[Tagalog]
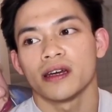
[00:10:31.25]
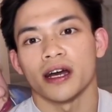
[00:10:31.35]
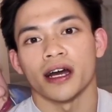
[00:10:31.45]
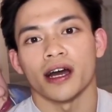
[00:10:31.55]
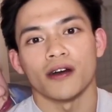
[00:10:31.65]

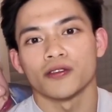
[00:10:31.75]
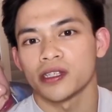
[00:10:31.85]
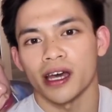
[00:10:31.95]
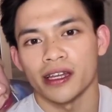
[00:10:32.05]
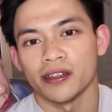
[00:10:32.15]
uh,
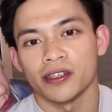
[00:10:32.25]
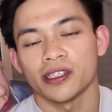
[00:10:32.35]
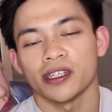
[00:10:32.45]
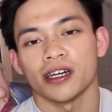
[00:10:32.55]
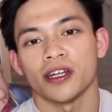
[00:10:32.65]
outsider
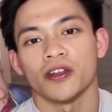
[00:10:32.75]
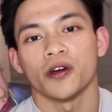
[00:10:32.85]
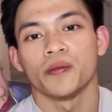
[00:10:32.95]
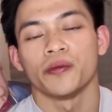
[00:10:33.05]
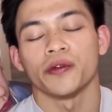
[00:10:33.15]
sa
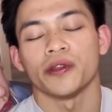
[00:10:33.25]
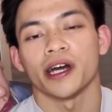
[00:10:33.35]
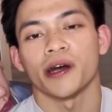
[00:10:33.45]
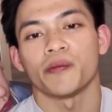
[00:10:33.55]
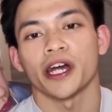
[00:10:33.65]
loob po
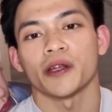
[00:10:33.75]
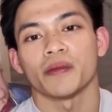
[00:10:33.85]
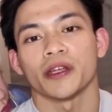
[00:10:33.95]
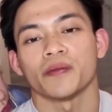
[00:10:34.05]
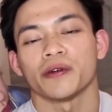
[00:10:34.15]
ng
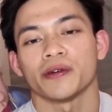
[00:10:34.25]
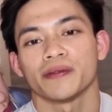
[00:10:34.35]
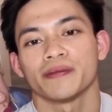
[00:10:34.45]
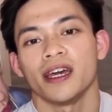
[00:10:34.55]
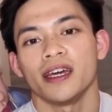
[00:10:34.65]
apartment po.
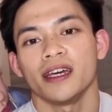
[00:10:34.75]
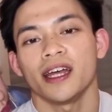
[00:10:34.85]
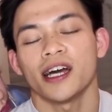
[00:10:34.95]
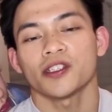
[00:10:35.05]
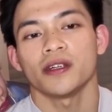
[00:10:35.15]
And
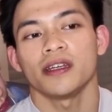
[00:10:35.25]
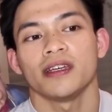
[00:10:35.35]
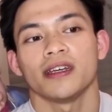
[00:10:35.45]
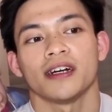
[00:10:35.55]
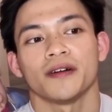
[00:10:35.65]

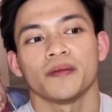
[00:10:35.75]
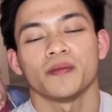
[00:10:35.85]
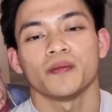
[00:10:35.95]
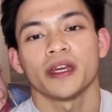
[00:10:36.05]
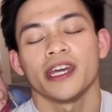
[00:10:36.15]
actually,
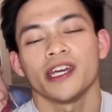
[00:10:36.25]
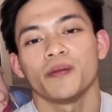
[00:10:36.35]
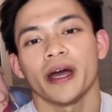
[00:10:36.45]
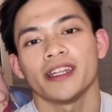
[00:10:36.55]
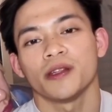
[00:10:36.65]
um,
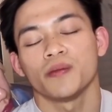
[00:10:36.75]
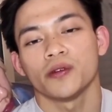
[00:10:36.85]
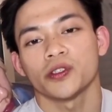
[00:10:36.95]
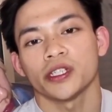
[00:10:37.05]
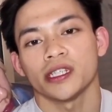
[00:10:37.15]
invited
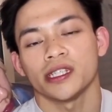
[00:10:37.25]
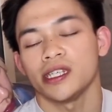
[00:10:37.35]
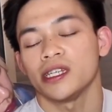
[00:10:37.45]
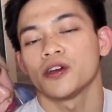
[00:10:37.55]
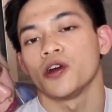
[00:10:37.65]
po siya,
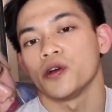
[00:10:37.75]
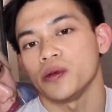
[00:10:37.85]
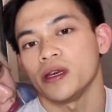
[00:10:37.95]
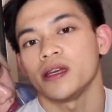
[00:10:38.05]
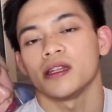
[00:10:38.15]
si
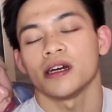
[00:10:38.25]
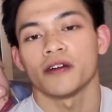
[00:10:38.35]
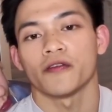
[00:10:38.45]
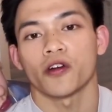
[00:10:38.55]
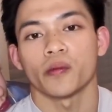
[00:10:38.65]
Chloe
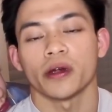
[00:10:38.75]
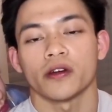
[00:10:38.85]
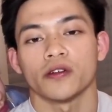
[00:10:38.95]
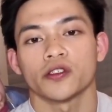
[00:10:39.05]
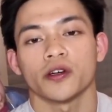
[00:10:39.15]
ng former
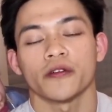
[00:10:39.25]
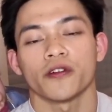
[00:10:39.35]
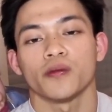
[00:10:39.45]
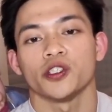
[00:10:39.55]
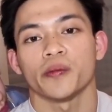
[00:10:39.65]
coach ko
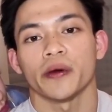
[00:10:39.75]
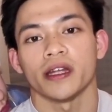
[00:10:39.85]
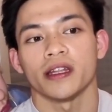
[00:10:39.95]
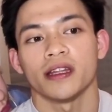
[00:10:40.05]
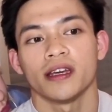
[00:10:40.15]
from
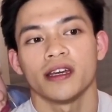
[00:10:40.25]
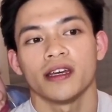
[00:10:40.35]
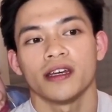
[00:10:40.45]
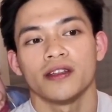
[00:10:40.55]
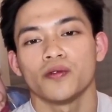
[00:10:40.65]
Japan
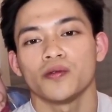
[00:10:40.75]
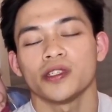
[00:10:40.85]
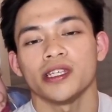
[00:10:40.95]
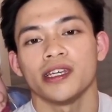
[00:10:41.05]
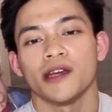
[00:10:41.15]
nung
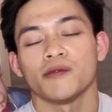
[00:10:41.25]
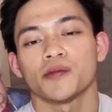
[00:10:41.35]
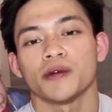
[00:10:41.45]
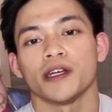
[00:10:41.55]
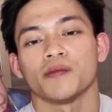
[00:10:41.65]
SEA Games
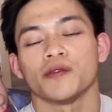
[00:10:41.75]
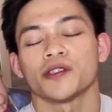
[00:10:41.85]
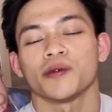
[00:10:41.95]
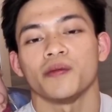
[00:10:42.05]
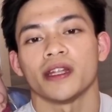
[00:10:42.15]
pa lang po
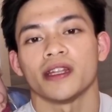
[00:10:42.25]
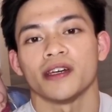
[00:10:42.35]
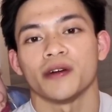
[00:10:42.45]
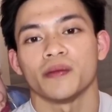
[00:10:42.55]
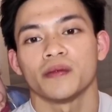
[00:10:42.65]
sa
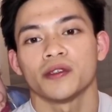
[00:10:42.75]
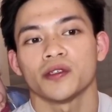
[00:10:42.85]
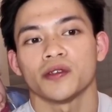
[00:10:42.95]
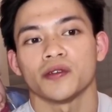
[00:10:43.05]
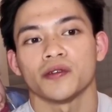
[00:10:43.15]
Vietnam.
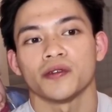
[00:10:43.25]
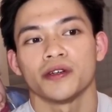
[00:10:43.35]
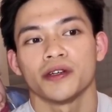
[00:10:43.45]
So,